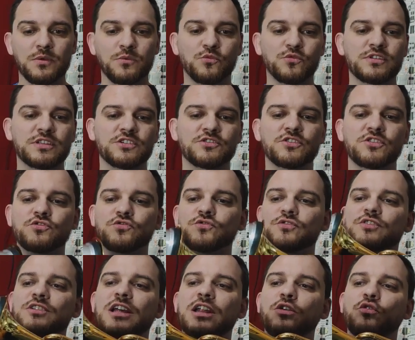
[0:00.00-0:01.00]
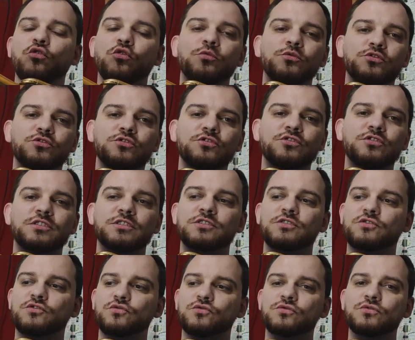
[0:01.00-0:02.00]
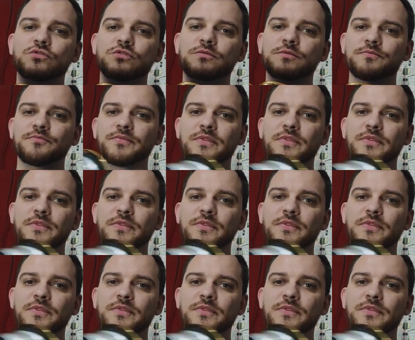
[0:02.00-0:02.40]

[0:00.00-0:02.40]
Muita gente usa ela como surdina de estudo.